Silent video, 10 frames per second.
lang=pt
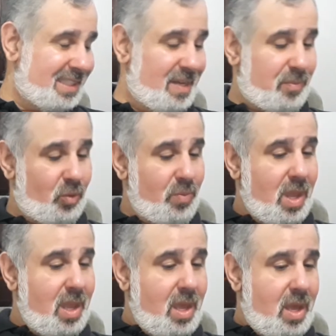exemplo.
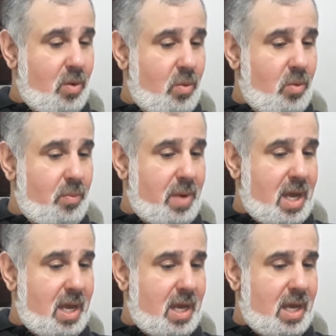
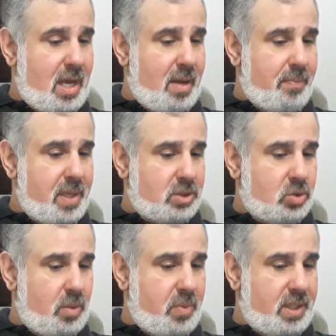Uma
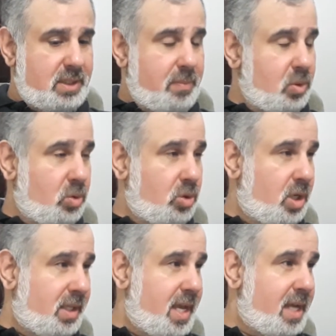pessoa, por exemplo, do
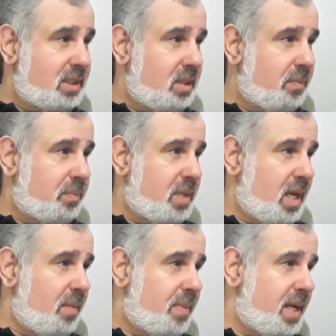Nordeste, de
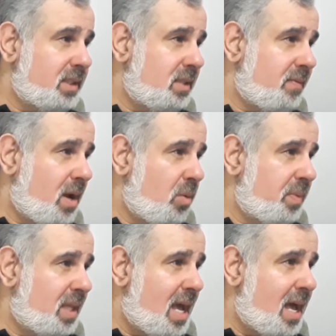repente vai
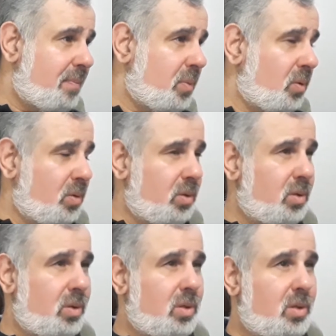optar
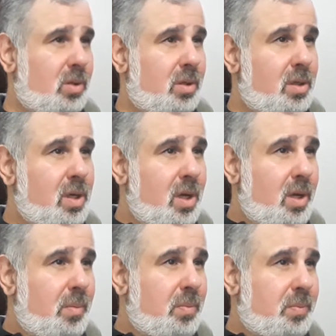por
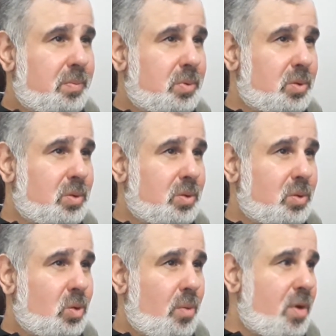por
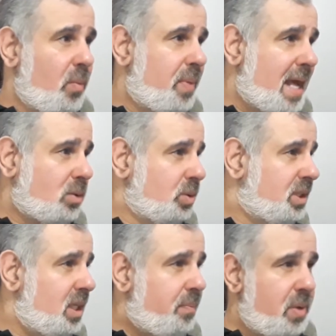comer um prato
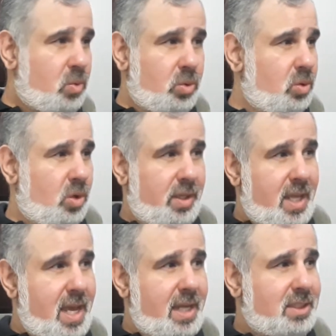típico do
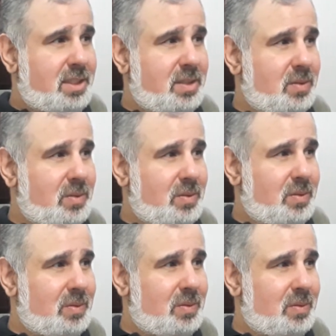Nordeste,
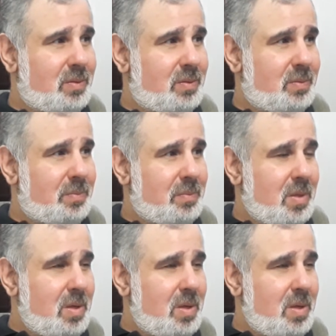um,